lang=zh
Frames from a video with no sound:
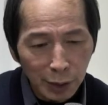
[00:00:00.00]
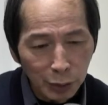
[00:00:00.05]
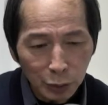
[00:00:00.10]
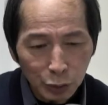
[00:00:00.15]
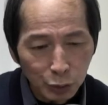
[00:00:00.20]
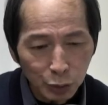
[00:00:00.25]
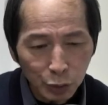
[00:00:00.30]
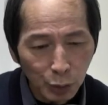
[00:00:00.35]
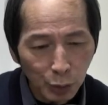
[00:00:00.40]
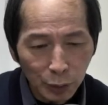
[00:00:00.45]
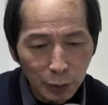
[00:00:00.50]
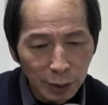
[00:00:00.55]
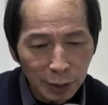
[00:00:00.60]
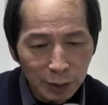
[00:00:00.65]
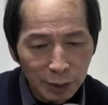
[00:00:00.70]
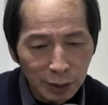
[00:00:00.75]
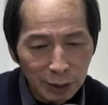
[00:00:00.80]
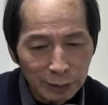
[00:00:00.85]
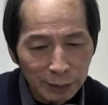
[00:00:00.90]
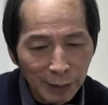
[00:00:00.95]
有学问的
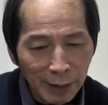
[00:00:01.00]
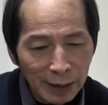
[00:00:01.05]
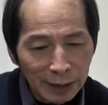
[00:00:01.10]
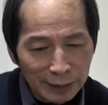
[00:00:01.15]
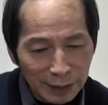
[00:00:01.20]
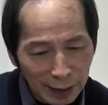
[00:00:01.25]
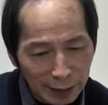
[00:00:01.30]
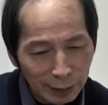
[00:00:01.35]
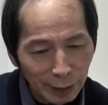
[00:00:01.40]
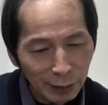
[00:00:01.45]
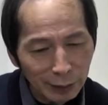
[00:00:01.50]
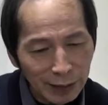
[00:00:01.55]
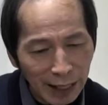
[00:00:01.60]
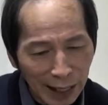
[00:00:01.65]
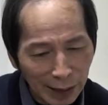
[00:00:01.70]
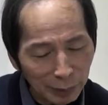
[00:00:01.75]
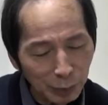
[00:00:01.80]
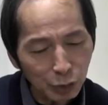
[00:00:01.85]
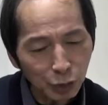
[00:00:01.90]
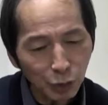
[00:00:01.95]
人。难道他
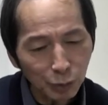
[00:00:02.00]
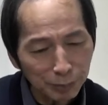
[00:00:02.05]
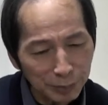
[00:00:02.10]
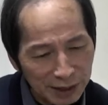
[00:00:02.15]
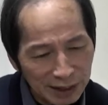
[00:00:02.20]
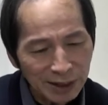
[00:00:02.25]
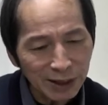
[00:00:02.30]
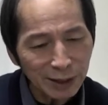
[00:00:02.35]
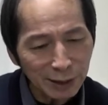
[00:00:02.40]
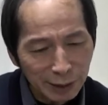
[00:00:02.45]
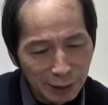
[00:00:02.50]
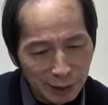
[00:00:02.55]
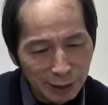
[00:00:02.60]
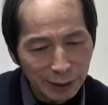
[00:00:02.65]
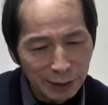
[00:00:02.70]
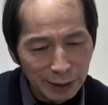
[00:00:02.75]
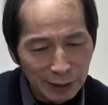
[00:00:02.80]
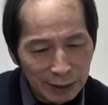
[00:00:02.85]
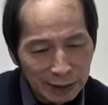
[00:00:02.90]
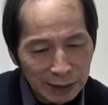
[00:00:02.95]
们都迷信这
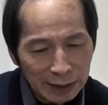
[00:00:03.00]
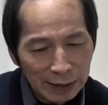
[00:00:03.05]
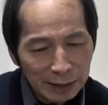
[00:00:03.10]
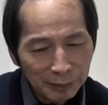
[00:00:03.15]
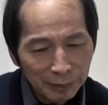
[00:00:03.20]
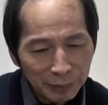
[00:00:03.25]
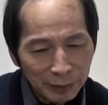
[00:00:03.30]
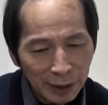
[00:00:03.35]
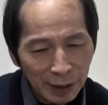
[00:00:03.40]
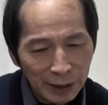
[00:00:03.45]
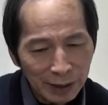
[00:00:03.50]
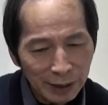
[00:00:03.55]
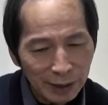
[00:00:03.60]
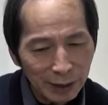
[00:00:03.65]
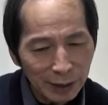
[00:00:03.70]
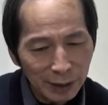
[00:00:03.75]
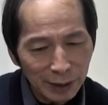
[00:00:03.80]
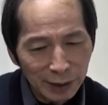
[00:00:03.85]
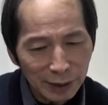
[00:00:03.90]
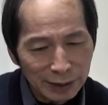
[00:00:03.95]
些
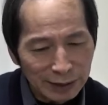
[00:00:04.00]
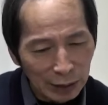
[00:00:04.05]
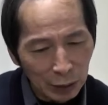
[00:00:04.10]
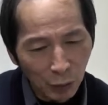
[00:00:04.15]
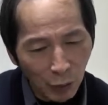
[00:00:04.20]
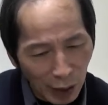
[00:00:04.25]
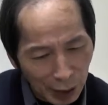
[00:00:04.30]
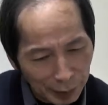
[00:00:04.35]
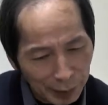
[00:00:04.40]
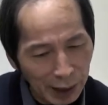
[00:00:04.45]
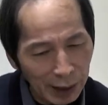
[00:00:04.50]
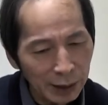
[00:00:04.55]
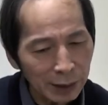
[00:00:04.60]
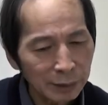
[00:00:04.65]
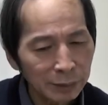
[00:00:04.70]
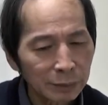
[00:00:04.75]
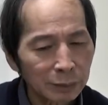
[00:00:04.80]
神话吗？